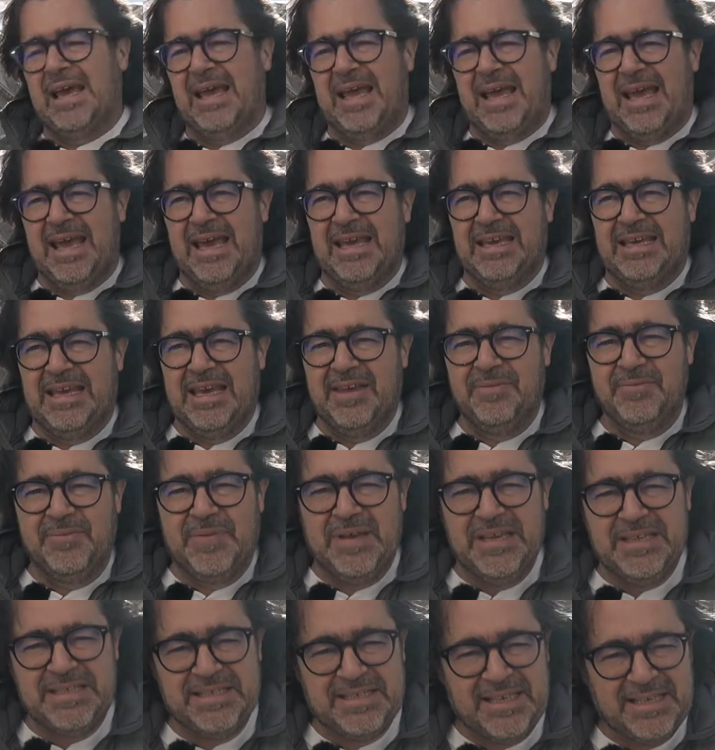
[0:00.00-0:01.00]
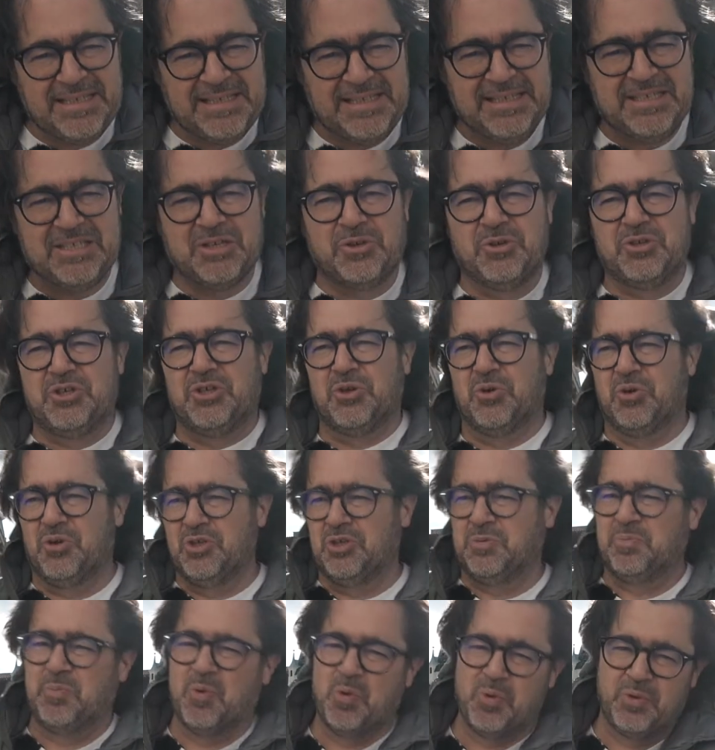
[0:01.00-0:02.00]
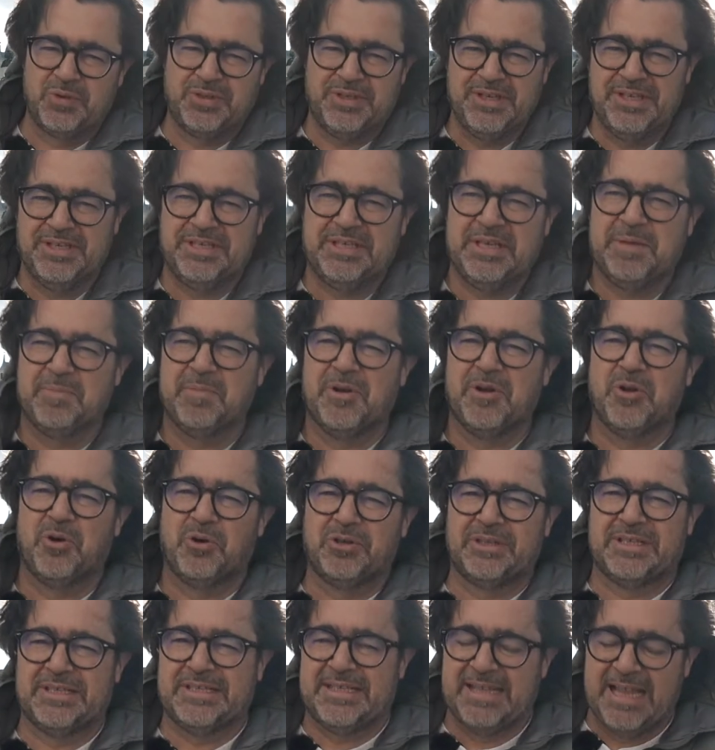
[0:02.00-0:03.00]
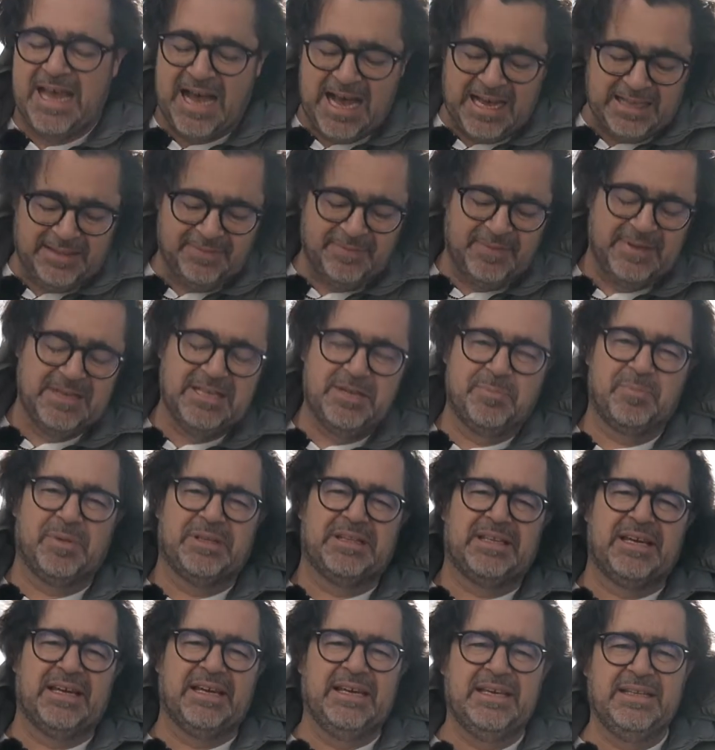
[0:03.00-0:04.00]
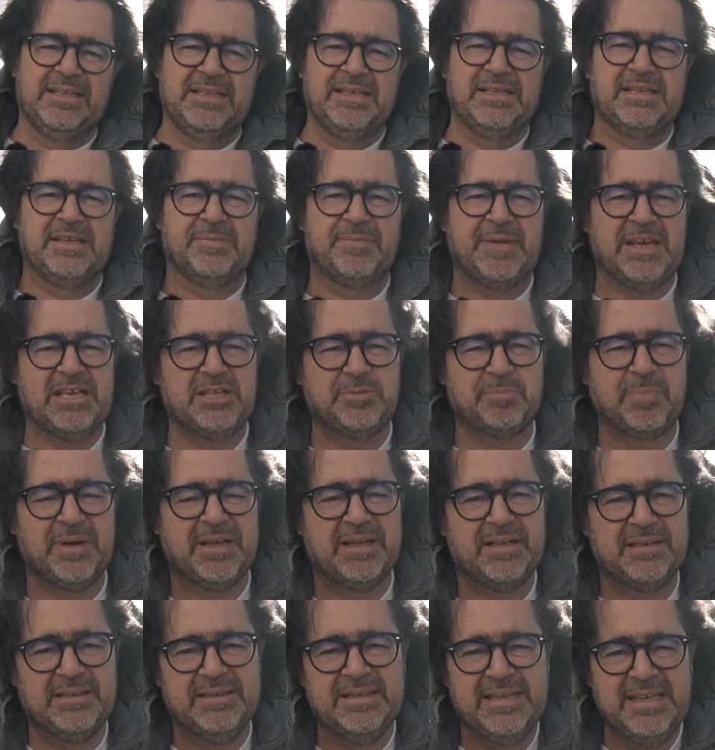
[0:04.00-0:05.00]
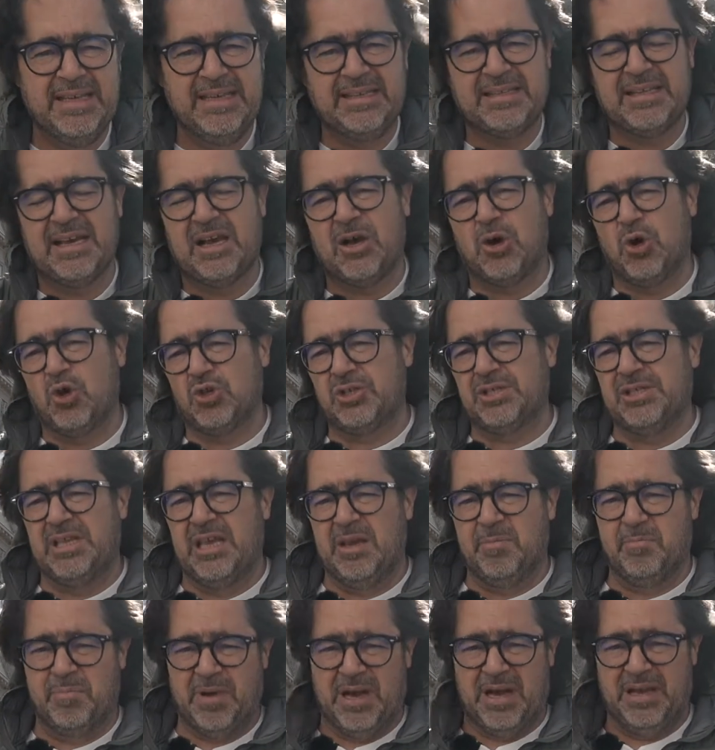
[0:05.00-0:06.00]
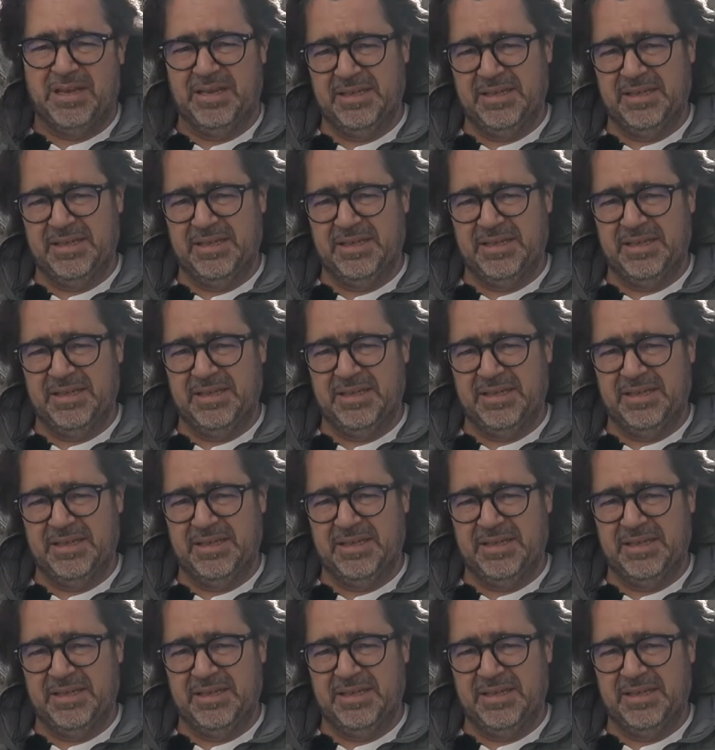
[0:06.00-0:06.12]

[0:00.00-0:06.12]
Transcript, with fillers: Ein gewisser Diskussionspunkt ist immer noch das Laden, weil die Batterie dieser Vespa nicht herausnehmbar